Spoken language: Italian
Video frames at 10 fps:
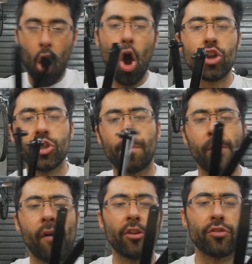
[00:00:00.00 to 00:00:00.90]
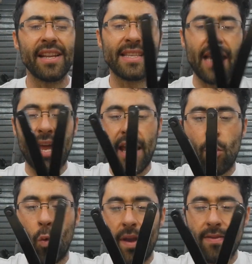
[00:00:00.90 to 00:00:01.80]
Oggi ho provato ad
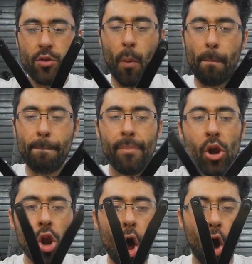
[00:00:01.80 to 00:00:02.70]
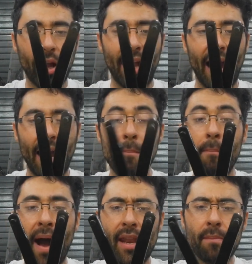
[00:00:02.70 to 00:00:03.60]
utilizzare questo blocca
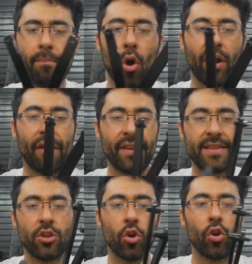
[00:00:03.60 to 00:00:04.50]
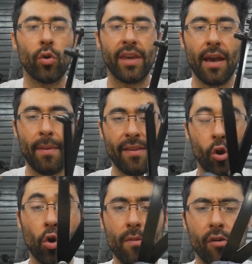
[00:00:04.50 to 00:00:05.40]
campane, blocca frizione o
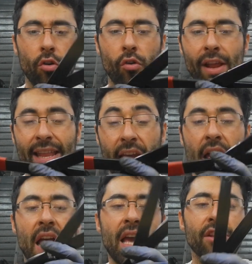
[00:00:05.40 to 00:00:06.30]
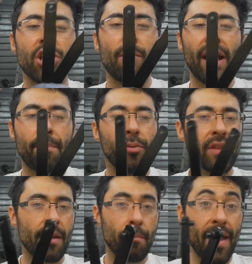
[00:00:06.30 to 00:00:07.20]
chiamatelo come lo volete. Diciamo che
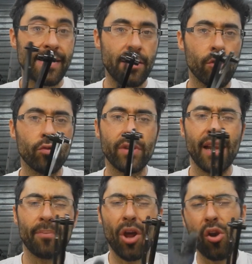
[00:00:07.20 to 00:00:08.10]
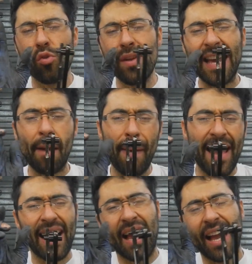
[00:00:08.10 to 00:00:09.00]
potrebbe essere utile, però l'unica
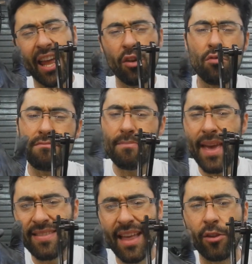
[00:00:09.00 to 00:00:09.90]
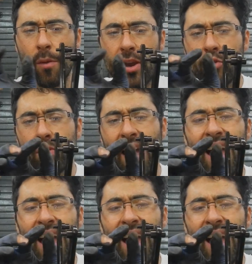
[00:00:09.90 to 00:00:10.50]
pecca che non mi è tanto piaciuta